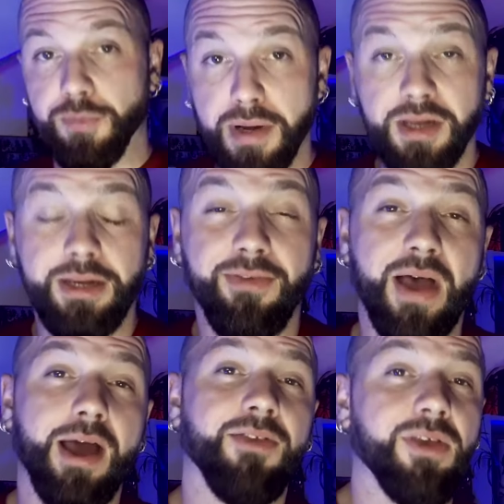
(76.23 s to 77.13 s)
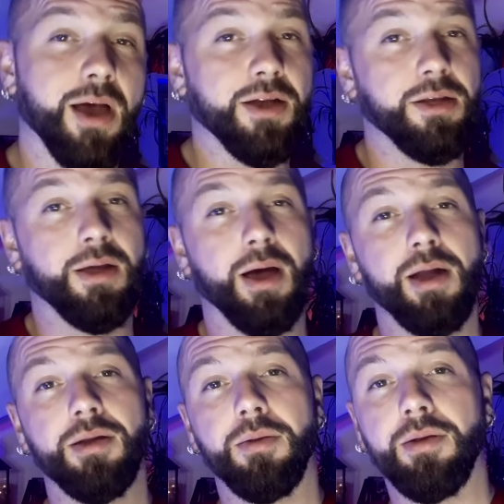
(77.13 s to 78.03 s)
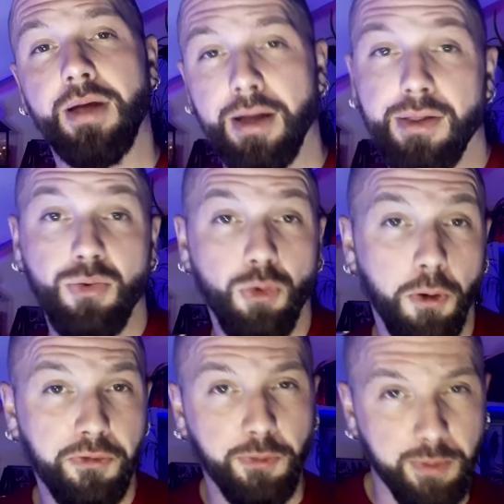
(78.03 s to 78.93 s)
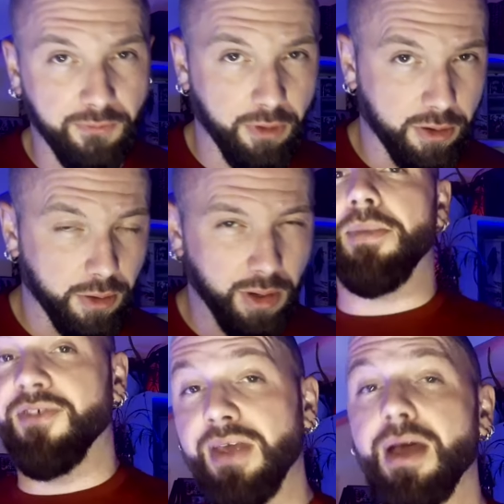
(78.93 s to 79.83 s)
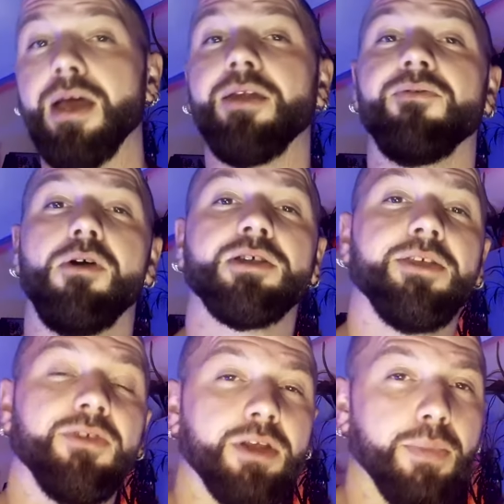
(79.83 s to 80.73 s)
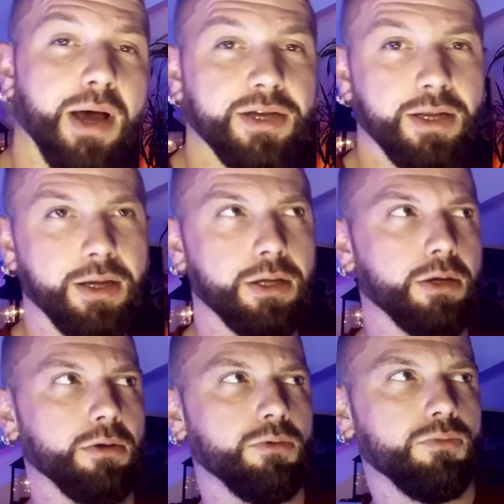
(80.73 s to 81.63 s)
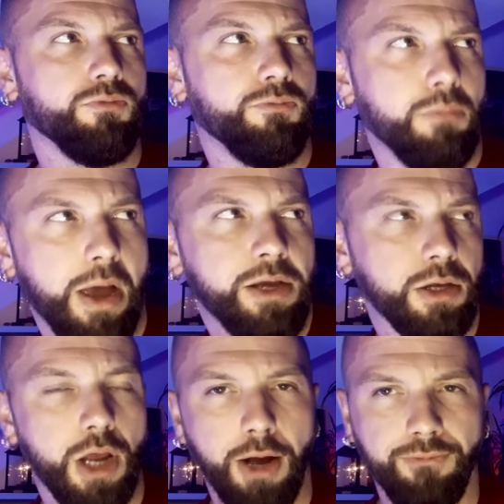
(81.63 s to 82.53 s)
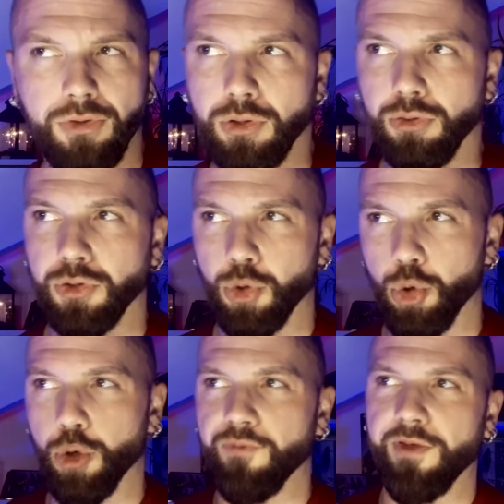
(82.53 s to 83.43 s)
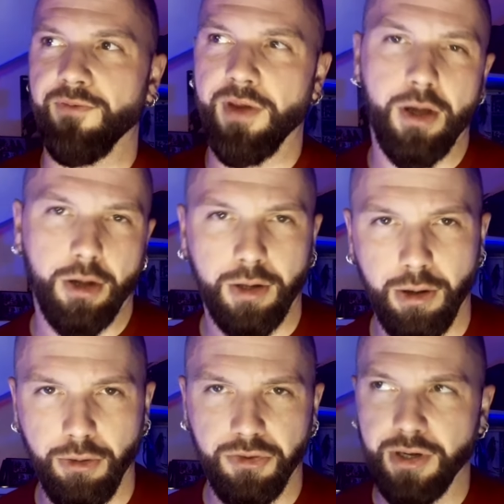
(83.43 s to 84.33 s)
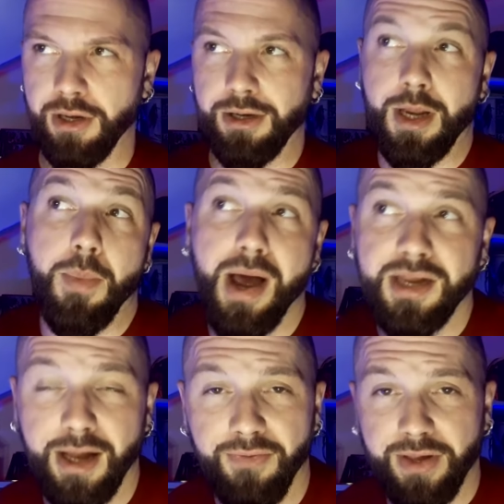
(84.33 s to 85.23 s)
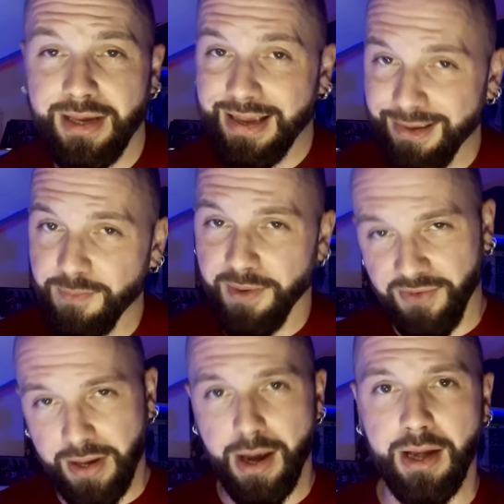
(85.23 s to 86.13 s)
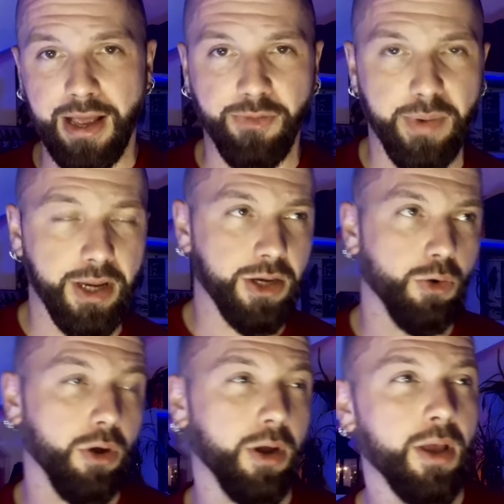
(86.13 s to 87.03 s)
mit dieser Einzigartigkeit kannst du Großes bewirken. Bis hierhin wirkt diese Thematik märchenhaft und irgendwie wiedergekaut, denn die Thematik an sich ist bis hierhin erstmal nicht neu.